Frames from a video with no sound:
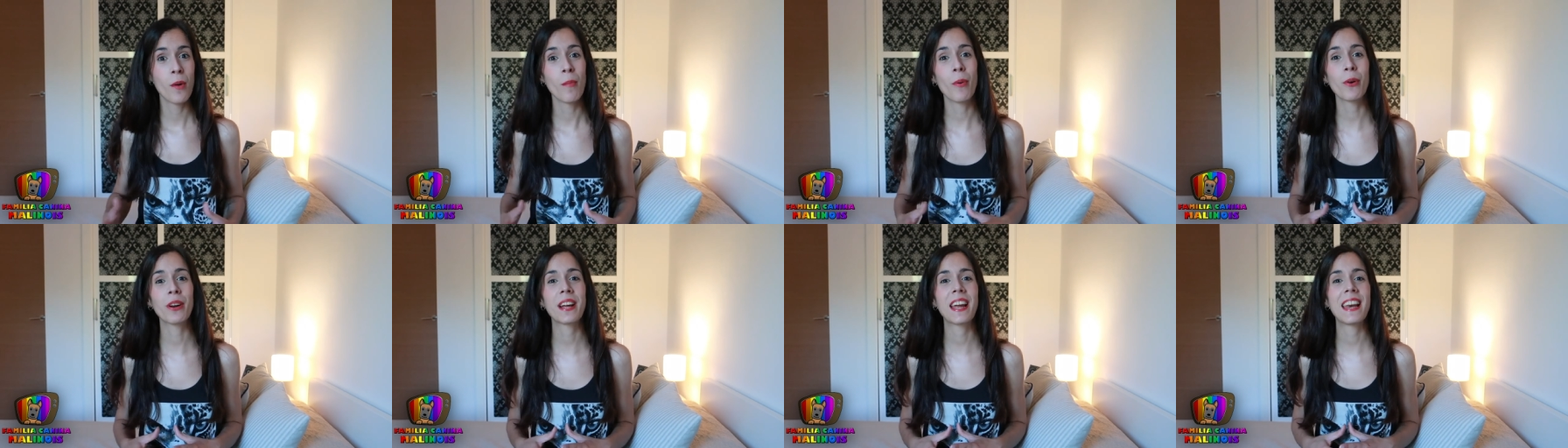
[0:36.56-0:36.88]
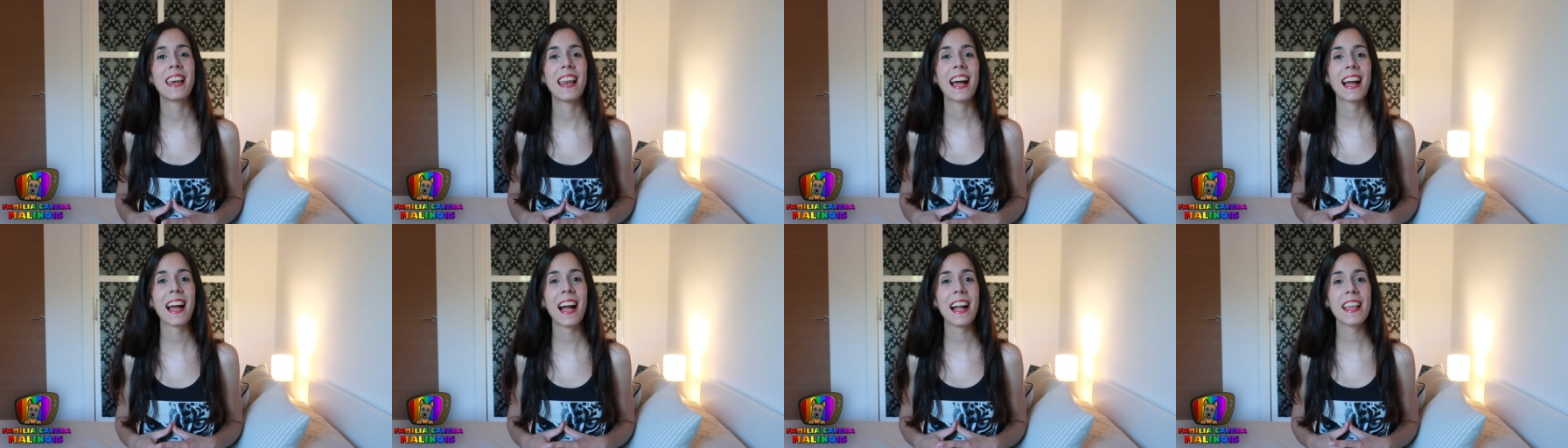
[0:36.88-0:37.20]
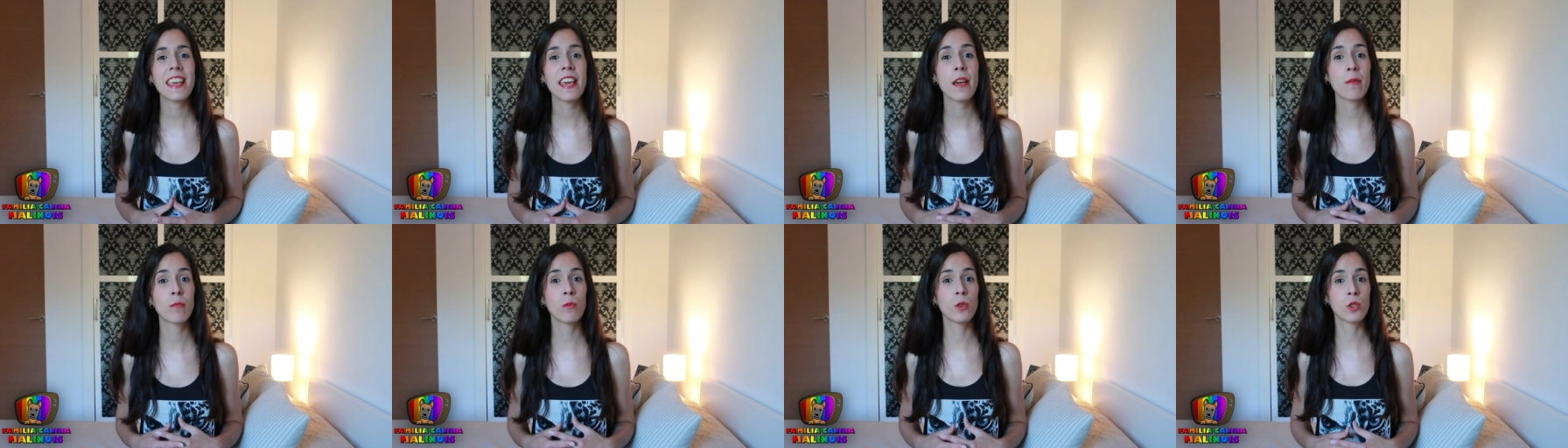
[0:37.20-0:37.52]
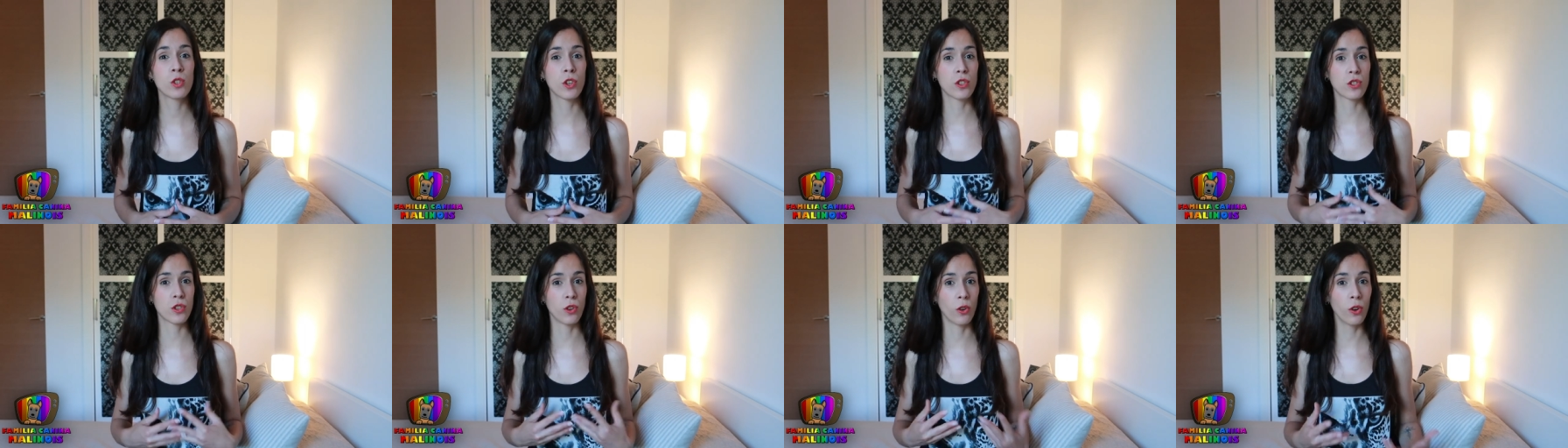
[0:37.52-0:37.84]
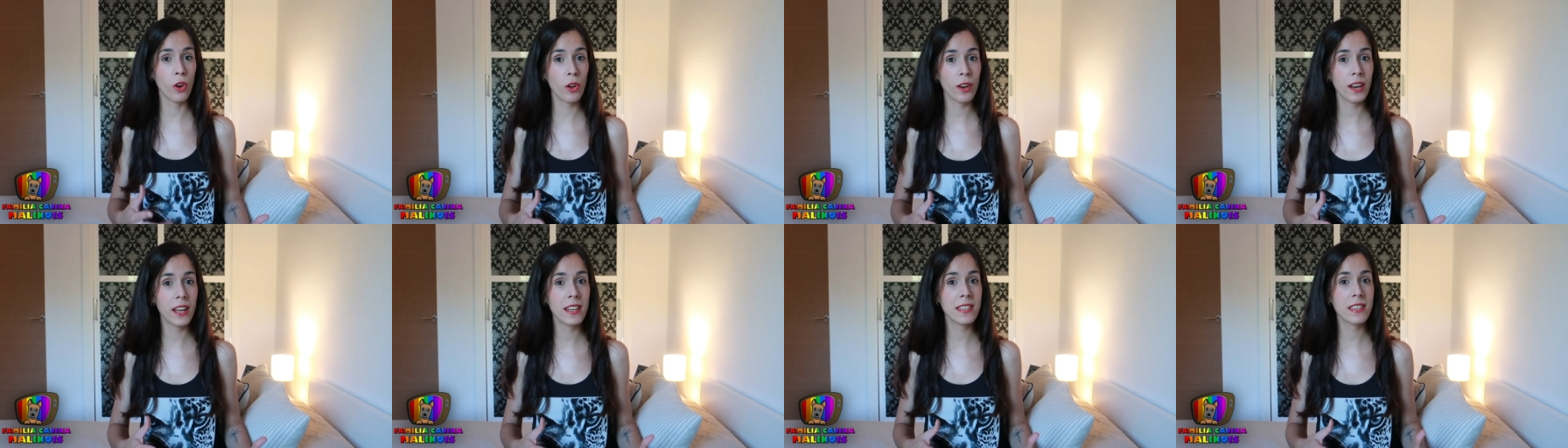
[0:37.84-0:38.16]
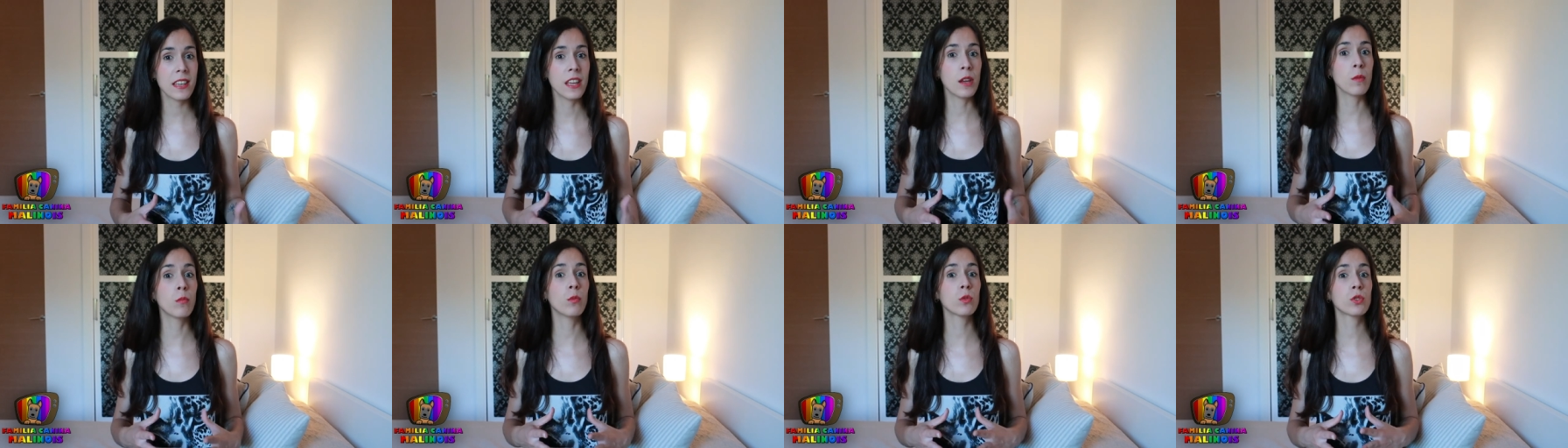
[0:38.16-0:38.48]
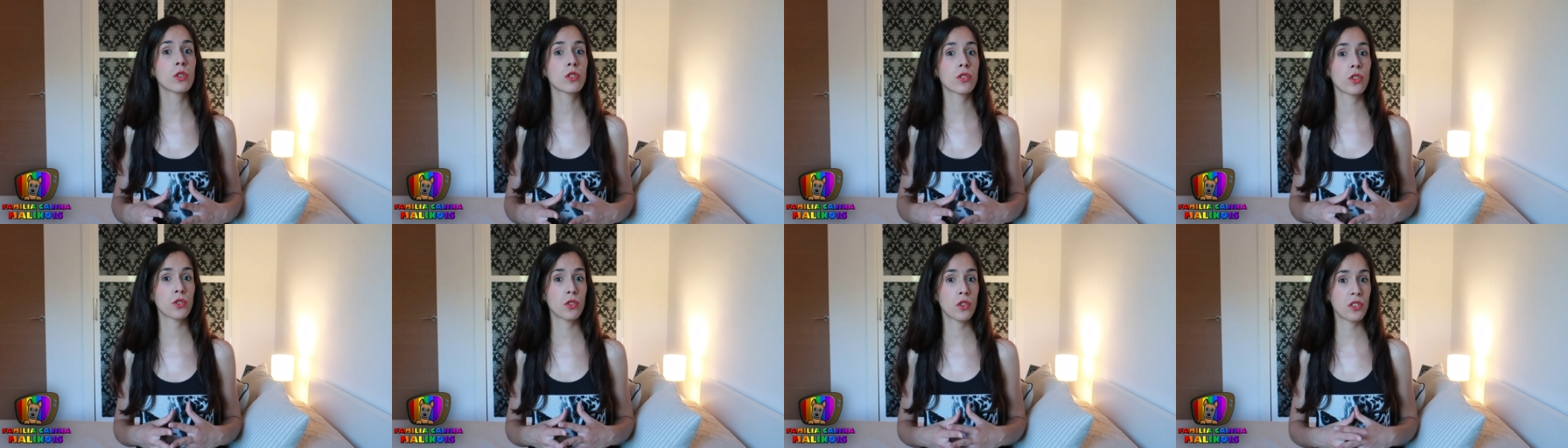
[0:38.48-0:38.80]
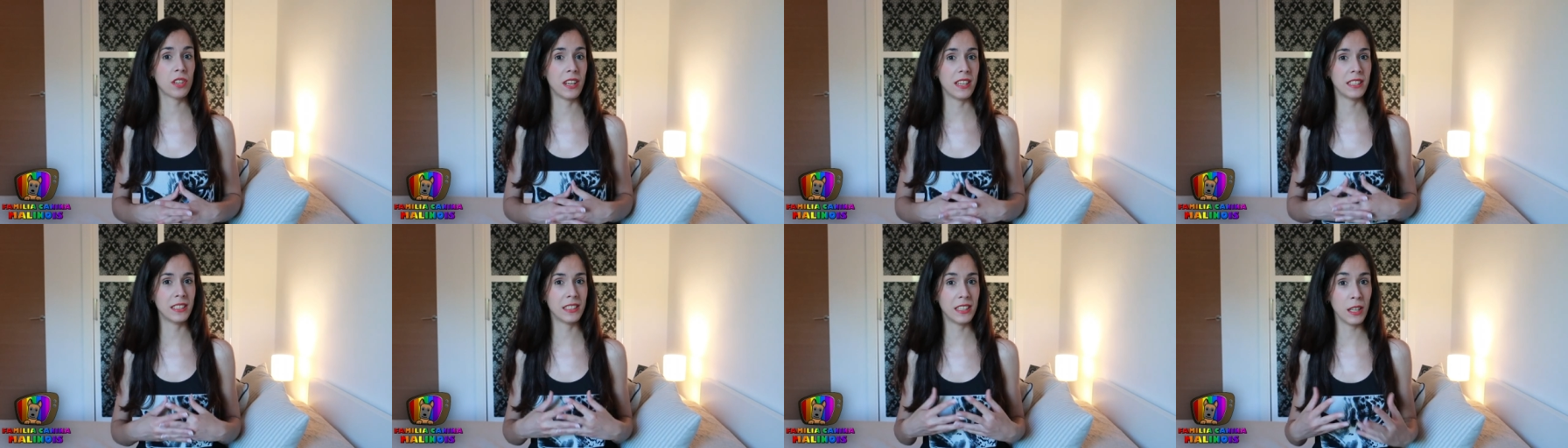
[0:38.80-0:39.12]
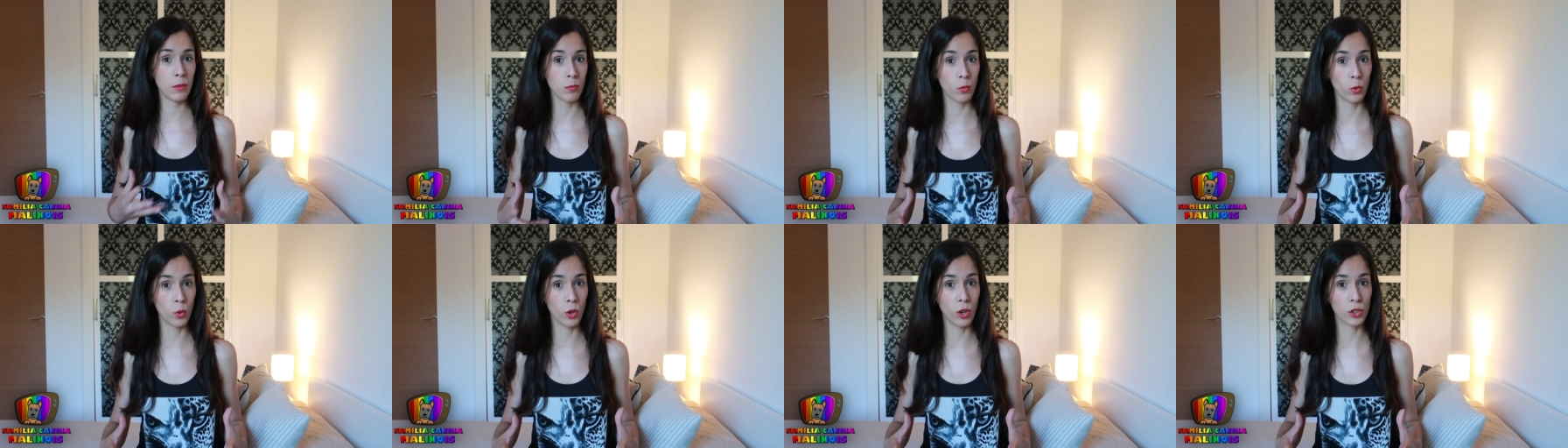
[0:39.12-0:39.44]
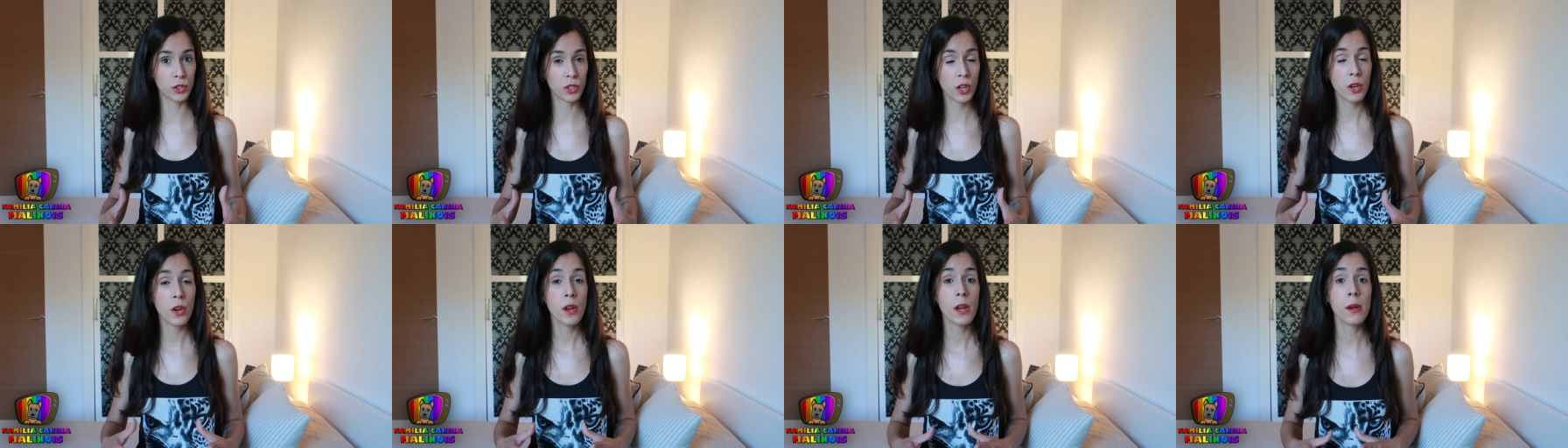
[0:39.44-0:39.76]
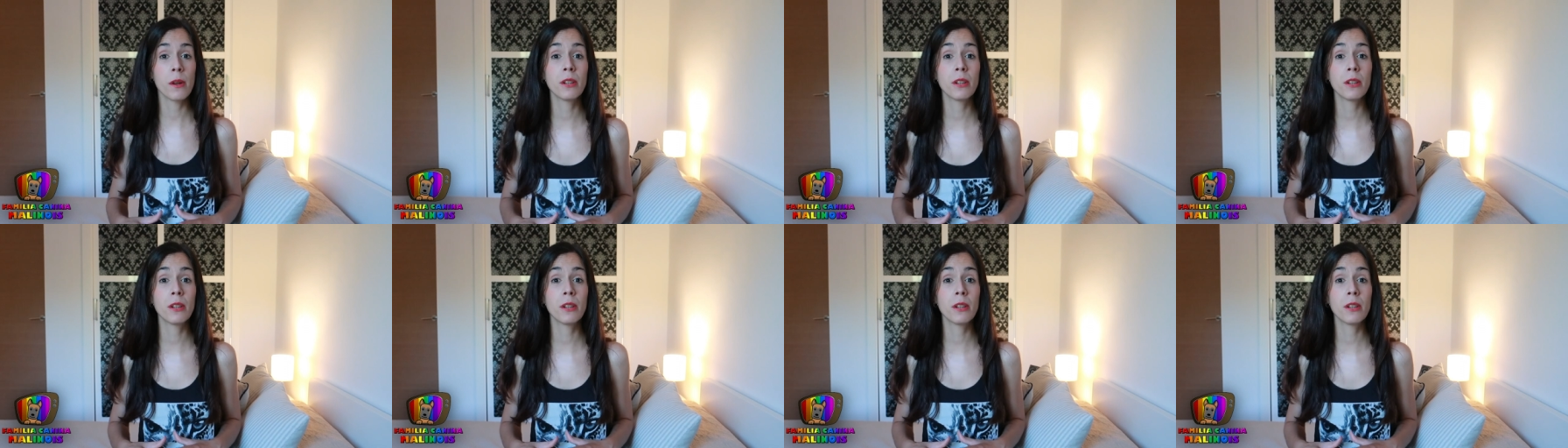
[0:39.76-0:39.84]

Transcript: porque en la calle hay muchos olores y muchos otros estímulos,